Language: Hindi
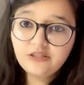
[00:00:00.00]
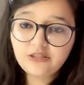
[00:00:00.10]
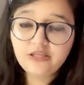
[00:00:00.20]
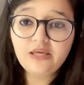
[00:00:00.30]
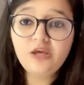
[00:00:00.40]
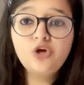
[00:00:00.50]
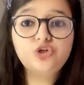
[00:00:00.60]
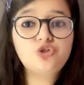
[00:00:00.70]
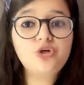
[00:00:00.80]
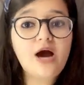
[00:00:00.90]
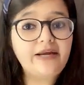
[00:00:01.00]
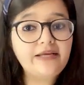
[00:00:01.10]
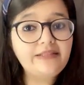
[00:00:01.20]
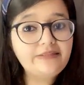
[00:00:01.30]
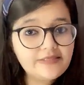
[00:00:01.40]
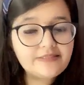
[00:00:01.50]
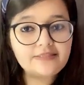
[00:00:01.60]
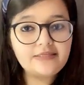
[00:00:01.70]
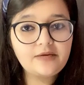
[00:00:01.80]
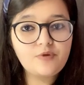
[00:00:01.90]
कि जो आर्टिकल
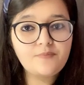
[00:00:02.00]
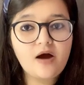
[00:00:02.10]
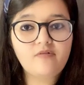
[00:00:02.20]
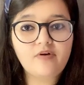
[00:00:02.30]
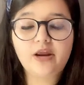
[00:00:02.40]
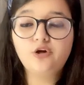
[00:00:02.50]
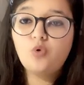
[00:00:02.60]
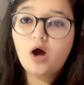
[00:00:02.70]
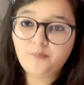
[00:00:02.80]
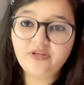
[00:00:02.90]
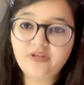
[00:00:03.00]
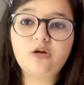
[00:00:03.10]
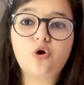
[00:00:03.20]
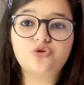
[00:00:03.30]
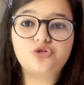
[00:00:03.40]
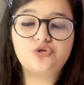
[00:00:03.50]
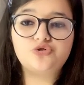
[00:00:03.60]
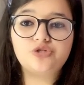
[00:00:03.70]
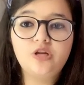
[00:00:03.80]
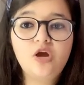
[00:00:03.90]
368 में पावर है टू अमेंड द
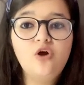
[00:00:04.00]
कॉन्स्टिट्यूशन